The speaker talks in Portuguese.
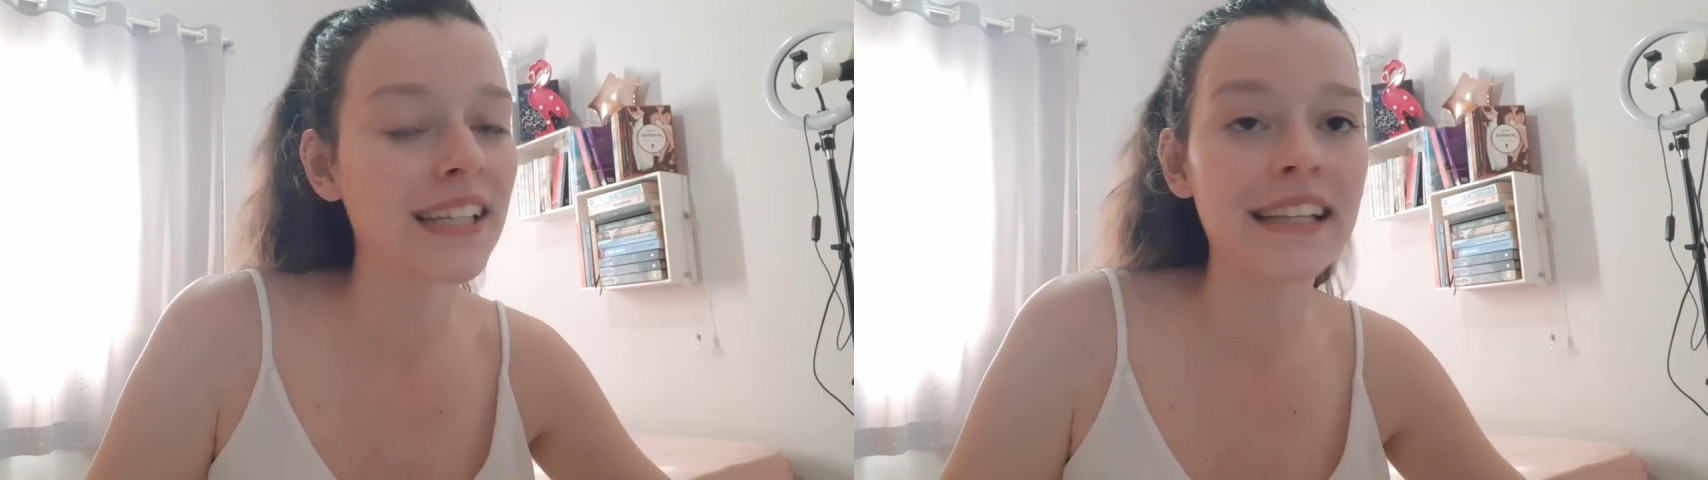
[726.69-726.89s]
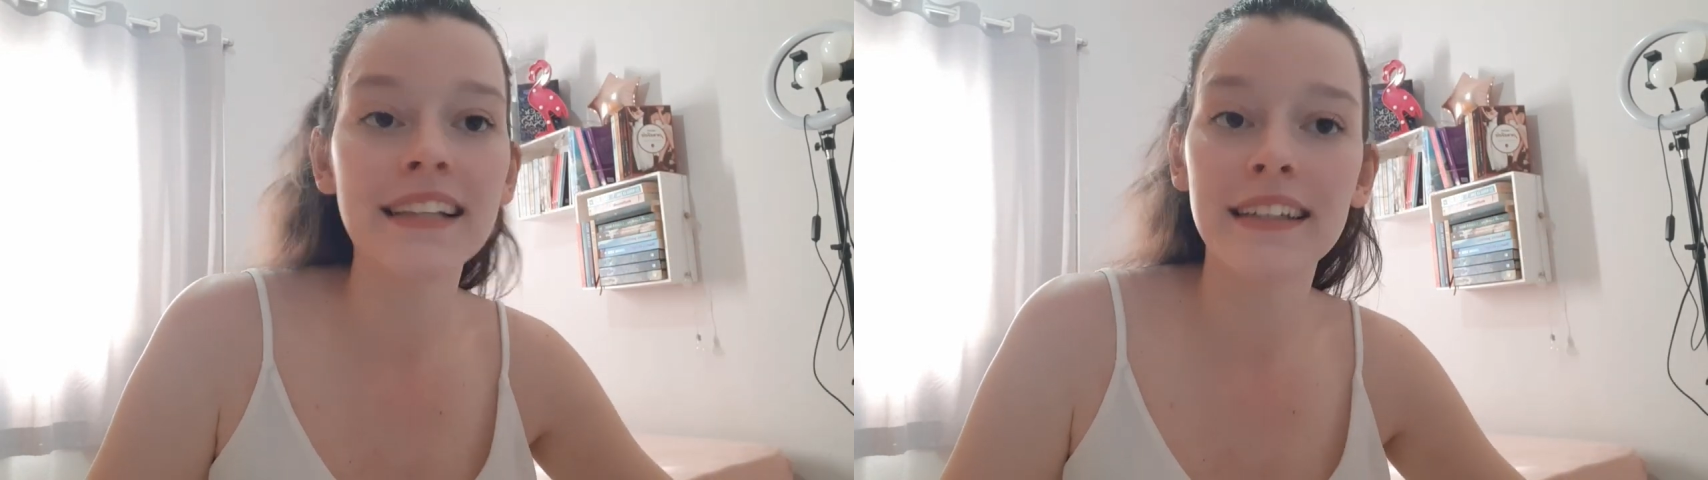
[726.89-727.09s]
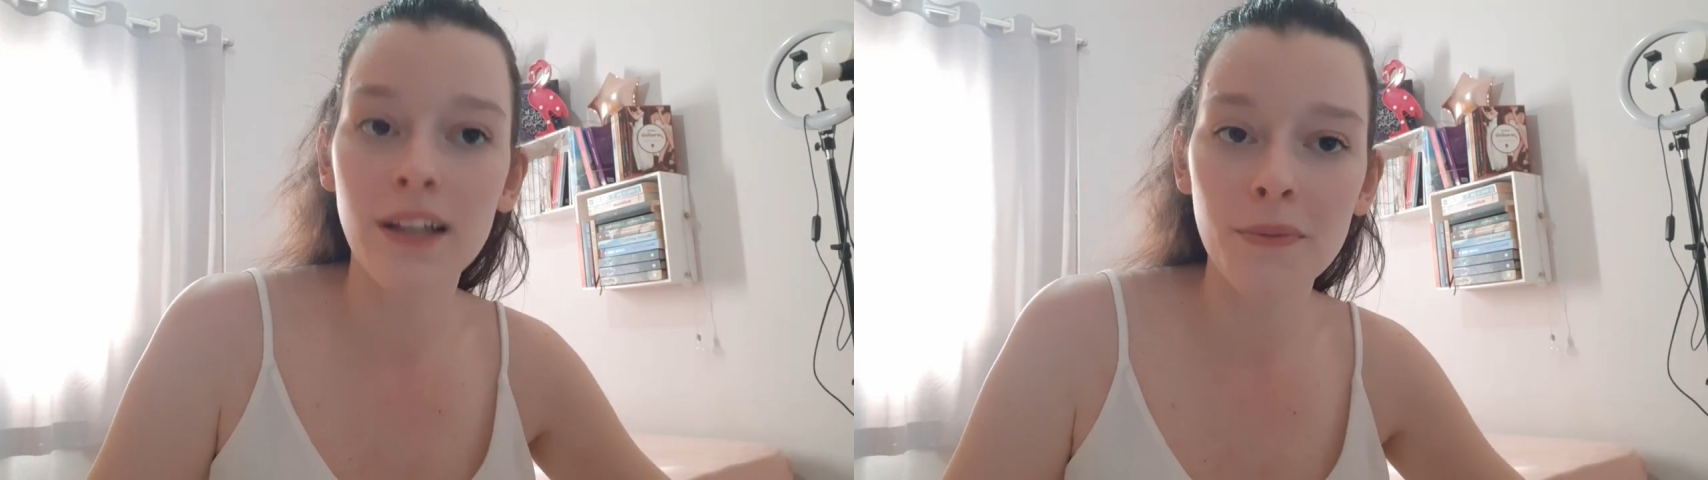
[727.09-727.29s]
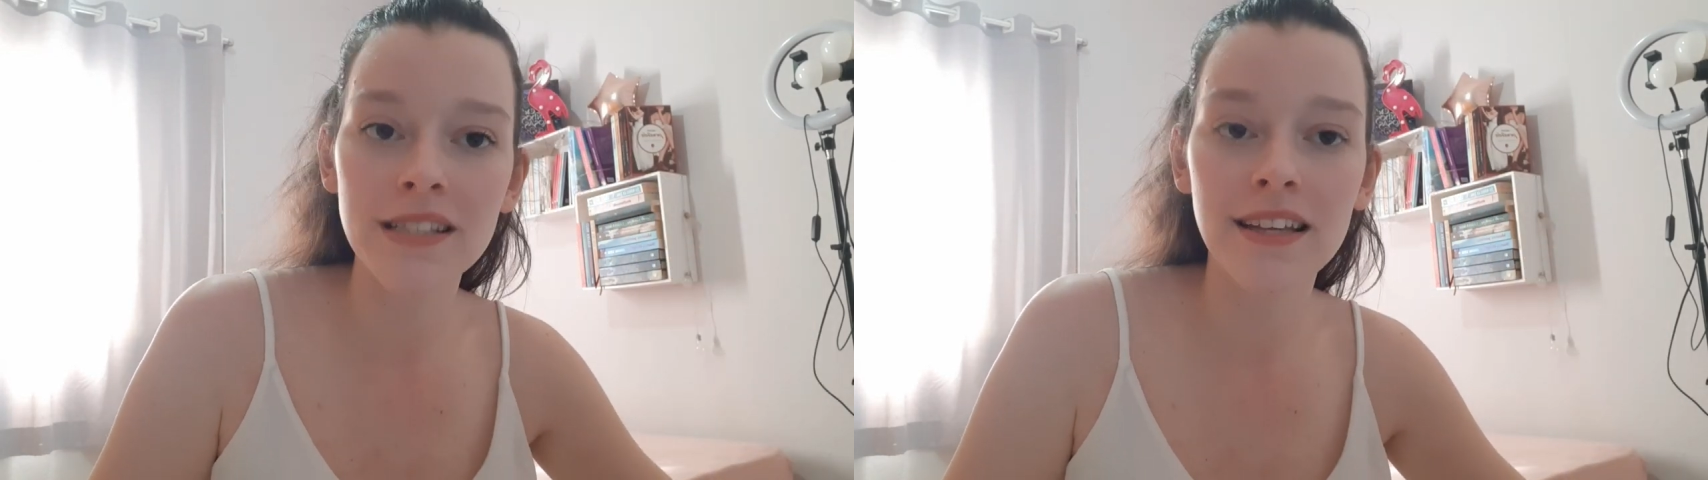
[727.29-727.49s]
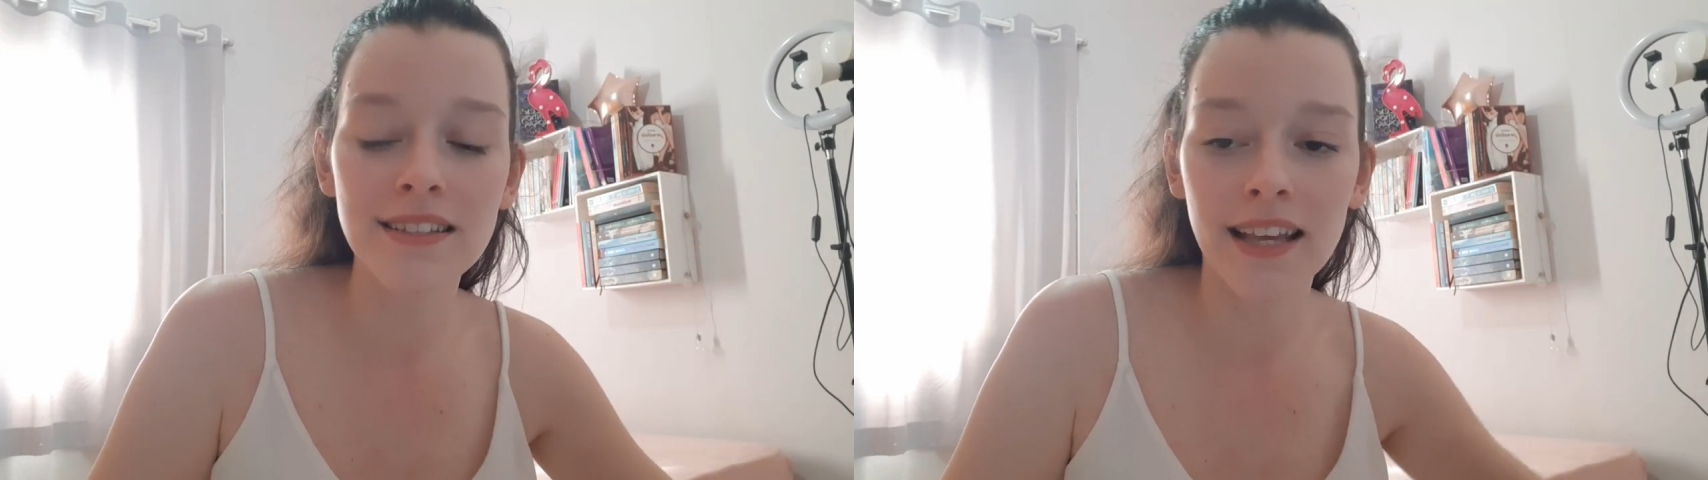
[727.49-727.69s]
e tentar dar uma
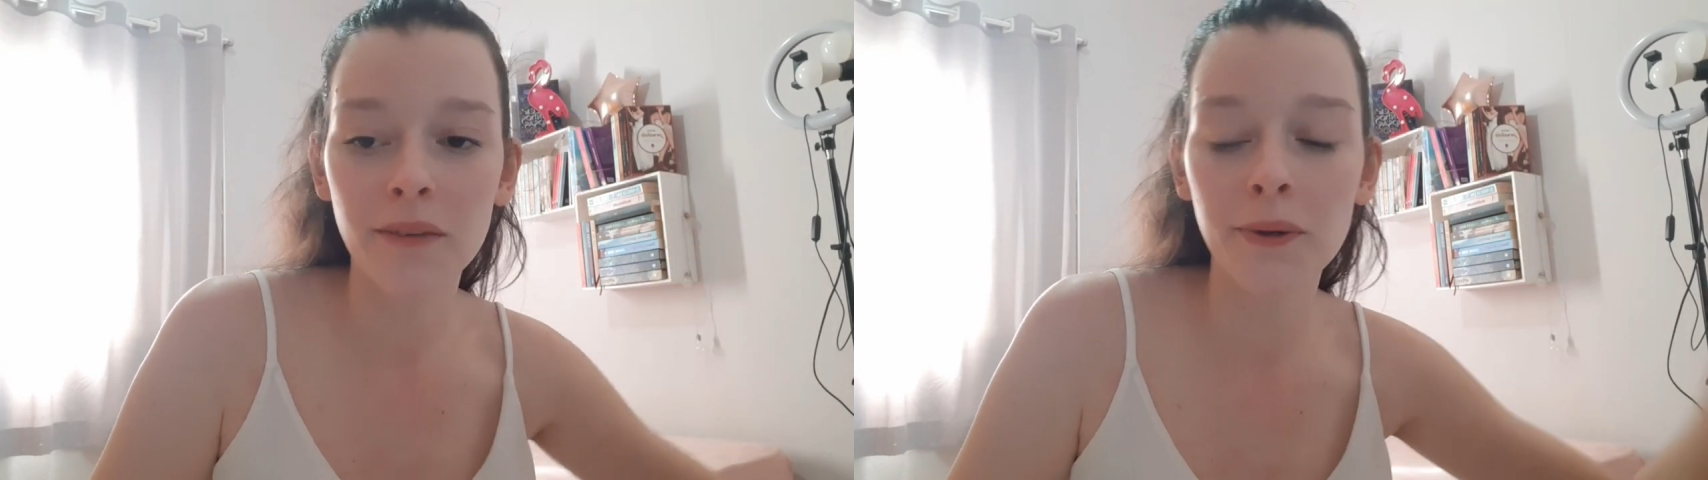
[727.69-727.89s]
descansada,